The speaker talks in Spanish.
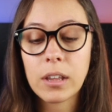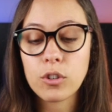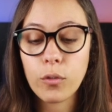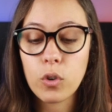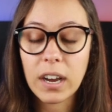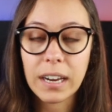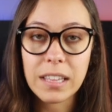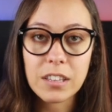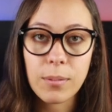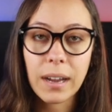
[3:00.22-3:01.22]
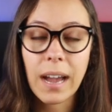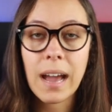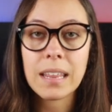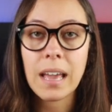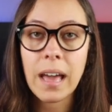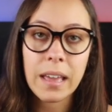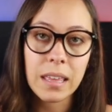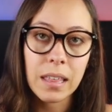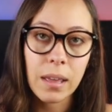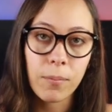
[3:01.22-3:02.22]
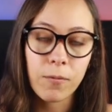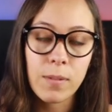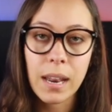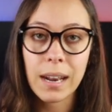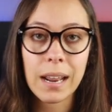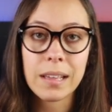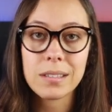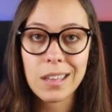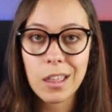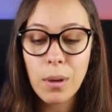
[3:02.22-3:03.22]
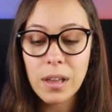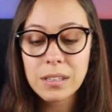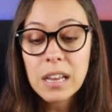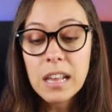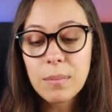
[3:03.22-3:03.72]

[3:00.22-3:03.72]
eso fue una crisis bancaria y de bienes raíces y demás,